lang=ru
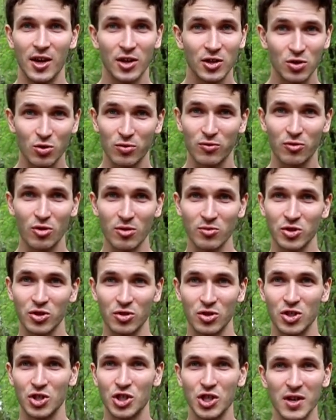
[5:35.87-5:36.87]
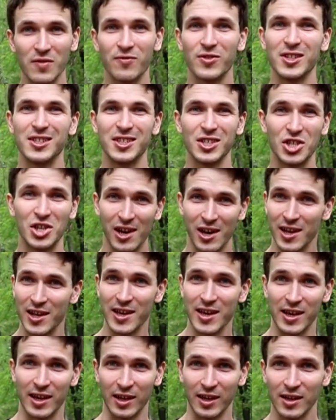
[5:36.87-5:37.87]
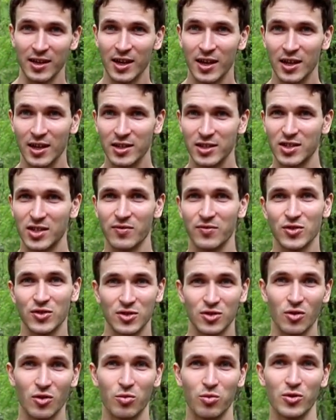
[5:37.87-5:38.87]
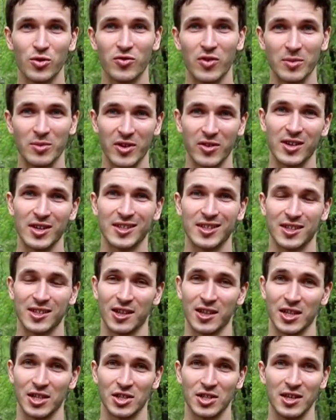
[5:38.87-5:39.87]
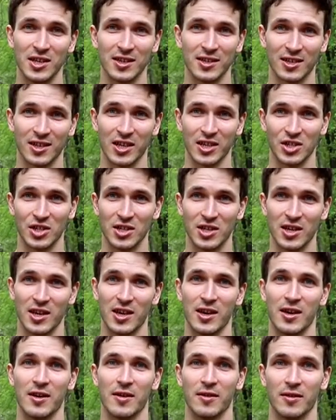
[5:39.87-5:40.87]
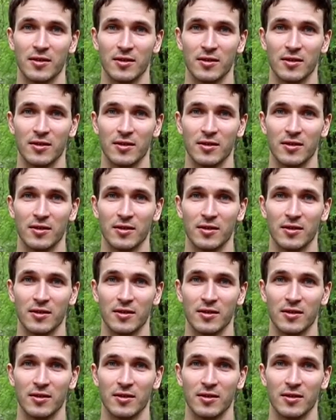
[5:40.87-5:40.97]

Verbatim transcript: Суть в том, что чем вы тяжелее, тем все будет вам даваться сложнее и сложнее.